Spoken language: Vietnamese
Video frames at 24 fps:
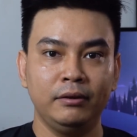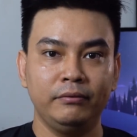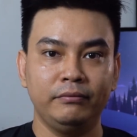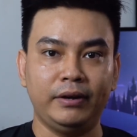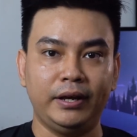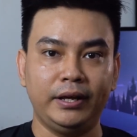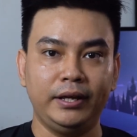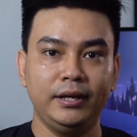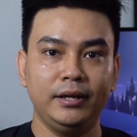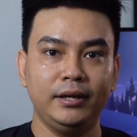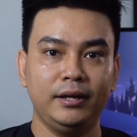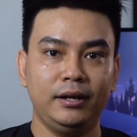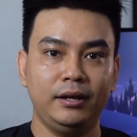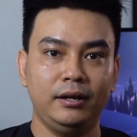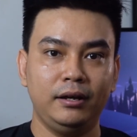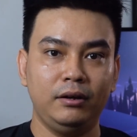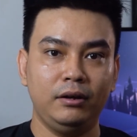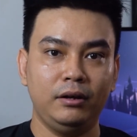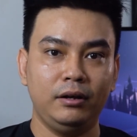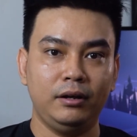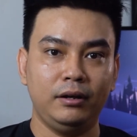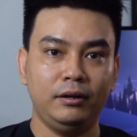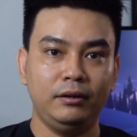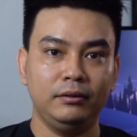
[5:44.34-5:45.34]
phải
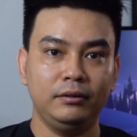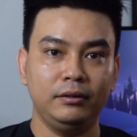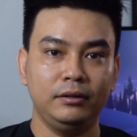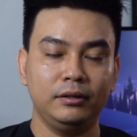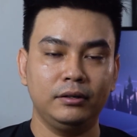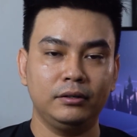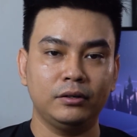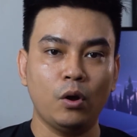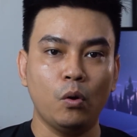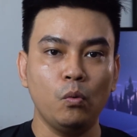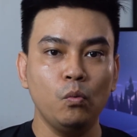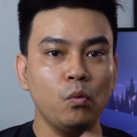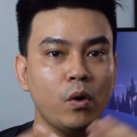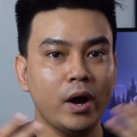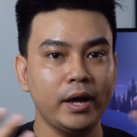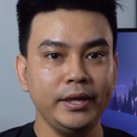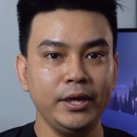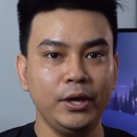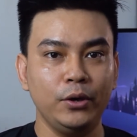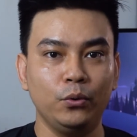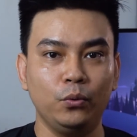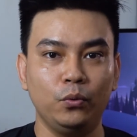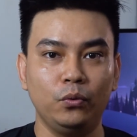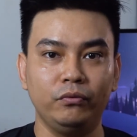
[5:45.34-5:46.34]
ờ, tốn quá
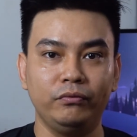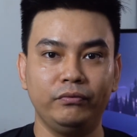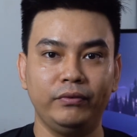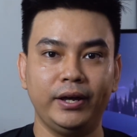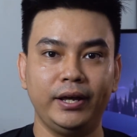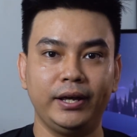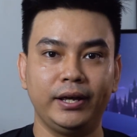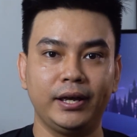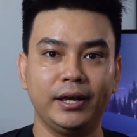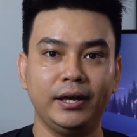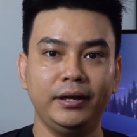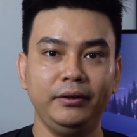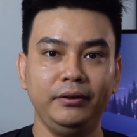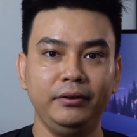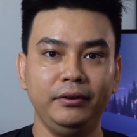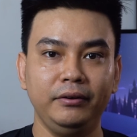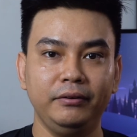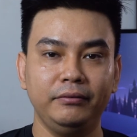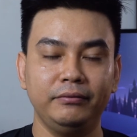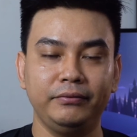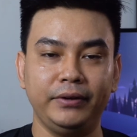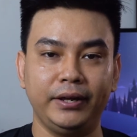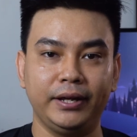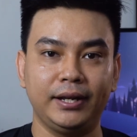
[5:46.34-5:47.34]
nhiều về cái
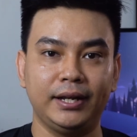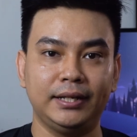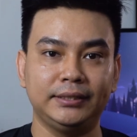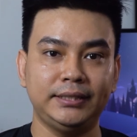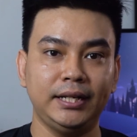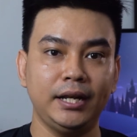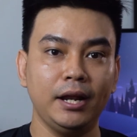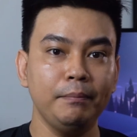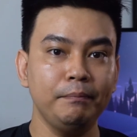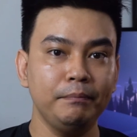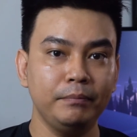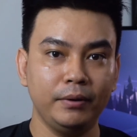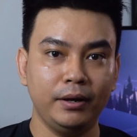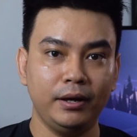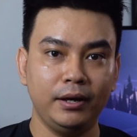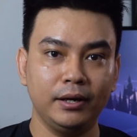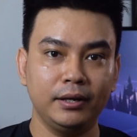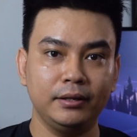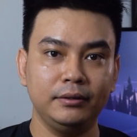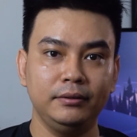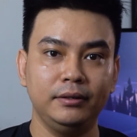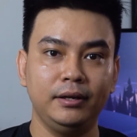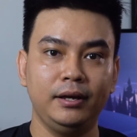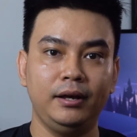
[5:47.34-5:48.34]
việc là setup
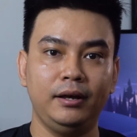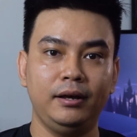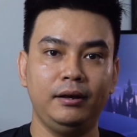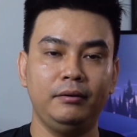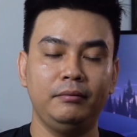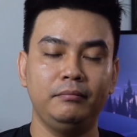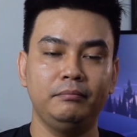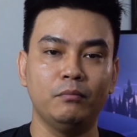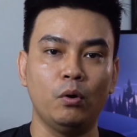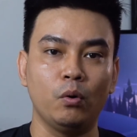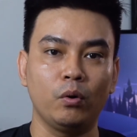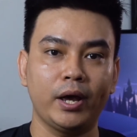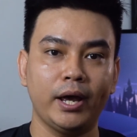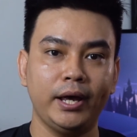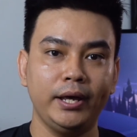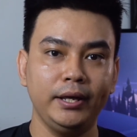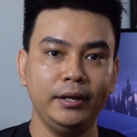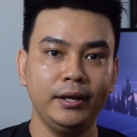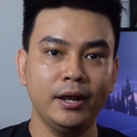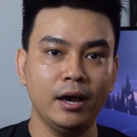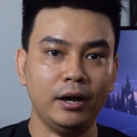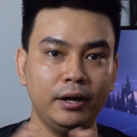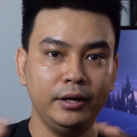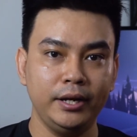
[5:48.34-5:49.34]
một
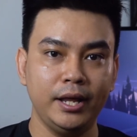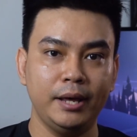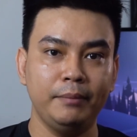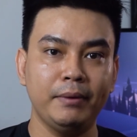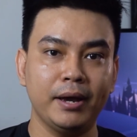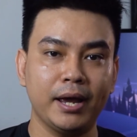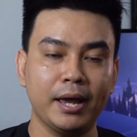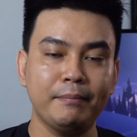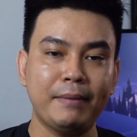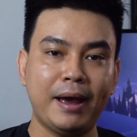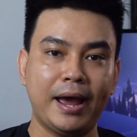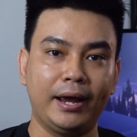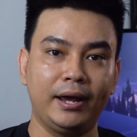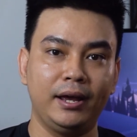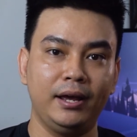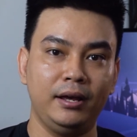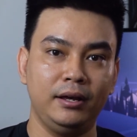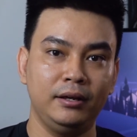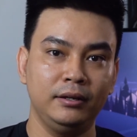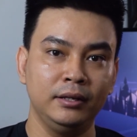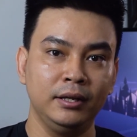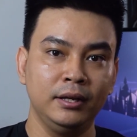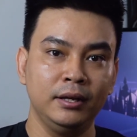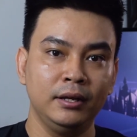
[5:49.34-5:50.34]
cái nơi để mà các bạn
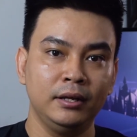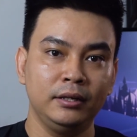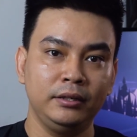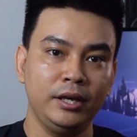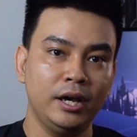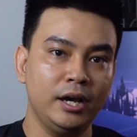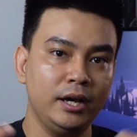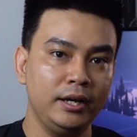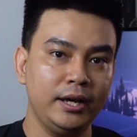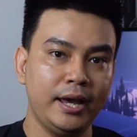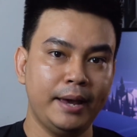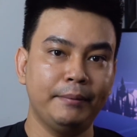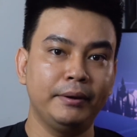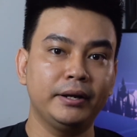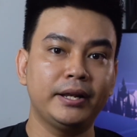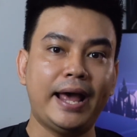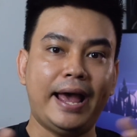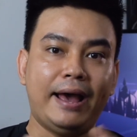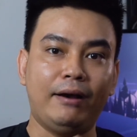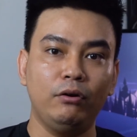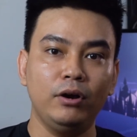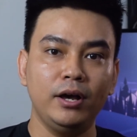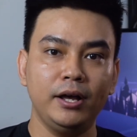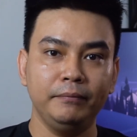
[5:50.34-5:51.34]
chơi game thực
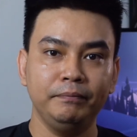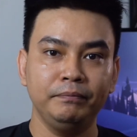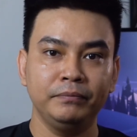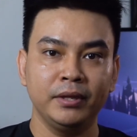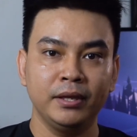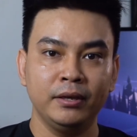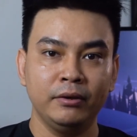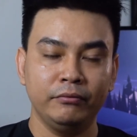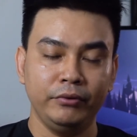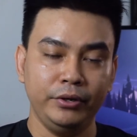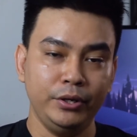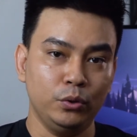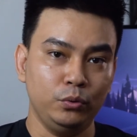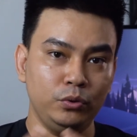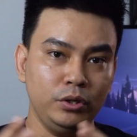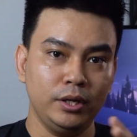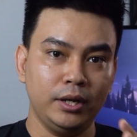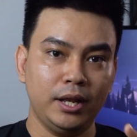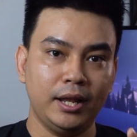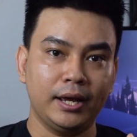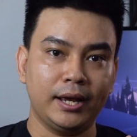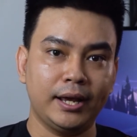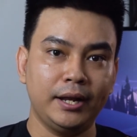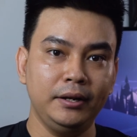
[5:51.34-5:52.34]
ảo ha ví dụ
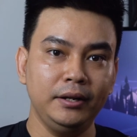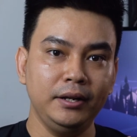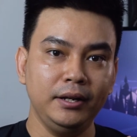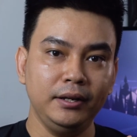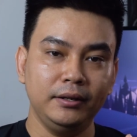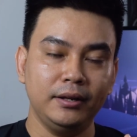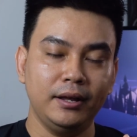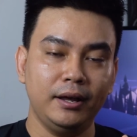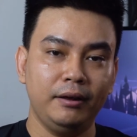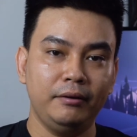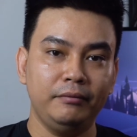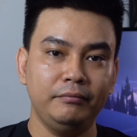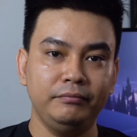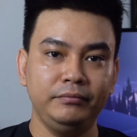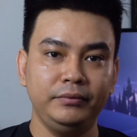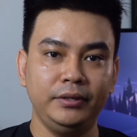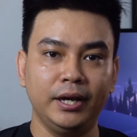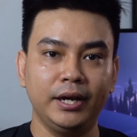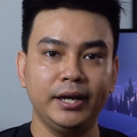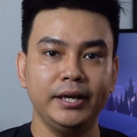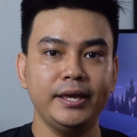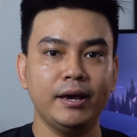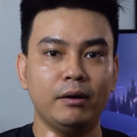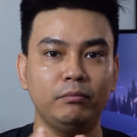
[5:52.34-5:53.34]
như là kính
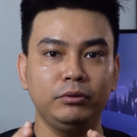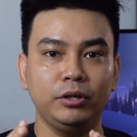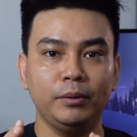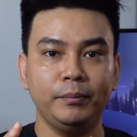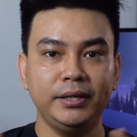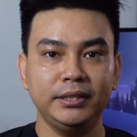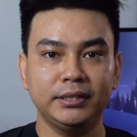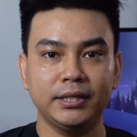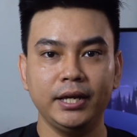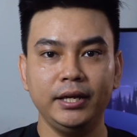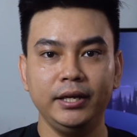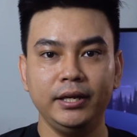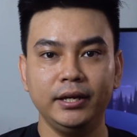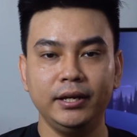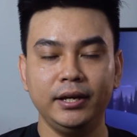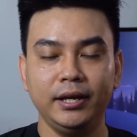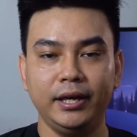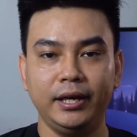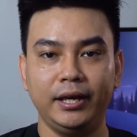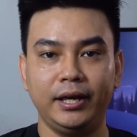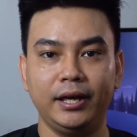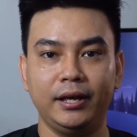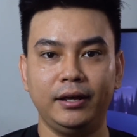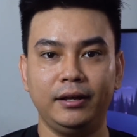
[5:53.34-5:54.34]
những cái dòng cho PC
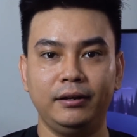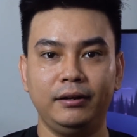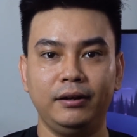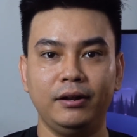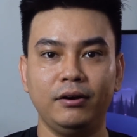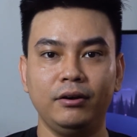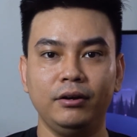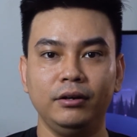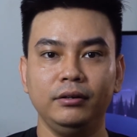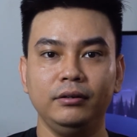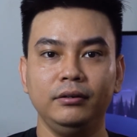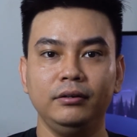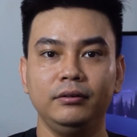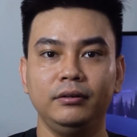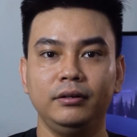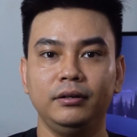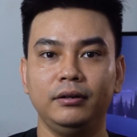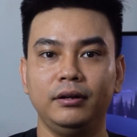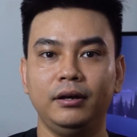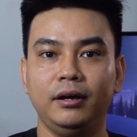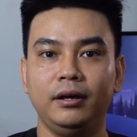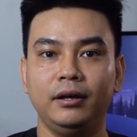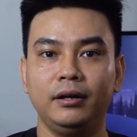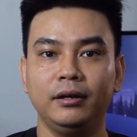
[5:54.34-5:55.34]
thì nó
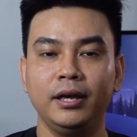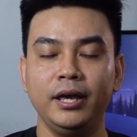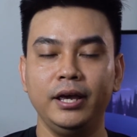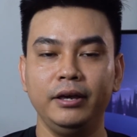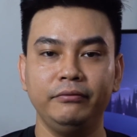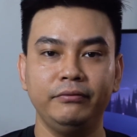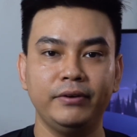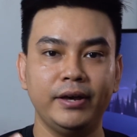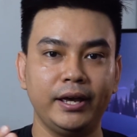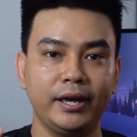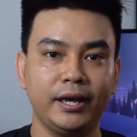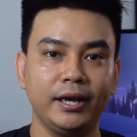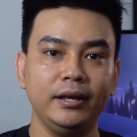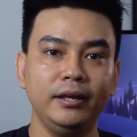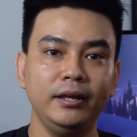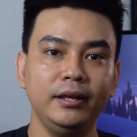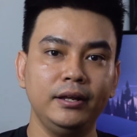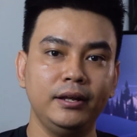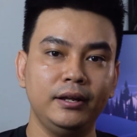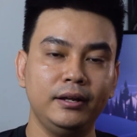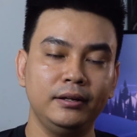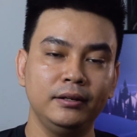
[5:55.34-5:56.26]
nghiêng về cái